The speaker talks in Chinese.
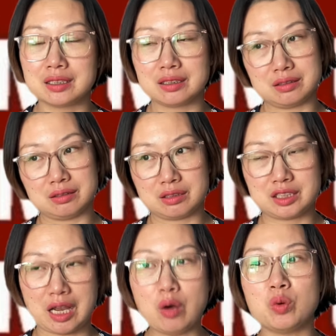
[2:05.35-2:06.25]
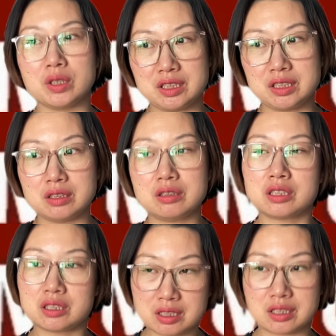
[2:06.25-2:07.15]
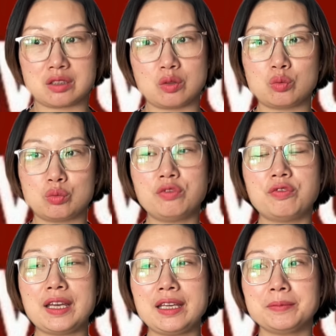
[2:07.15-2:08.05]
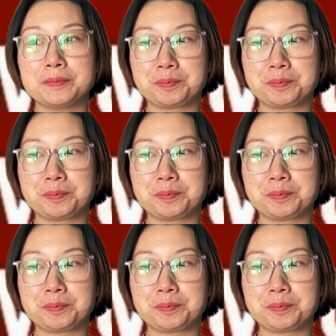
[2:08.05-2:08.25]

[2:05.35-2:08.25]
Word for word: 呃讲我妻之死，无非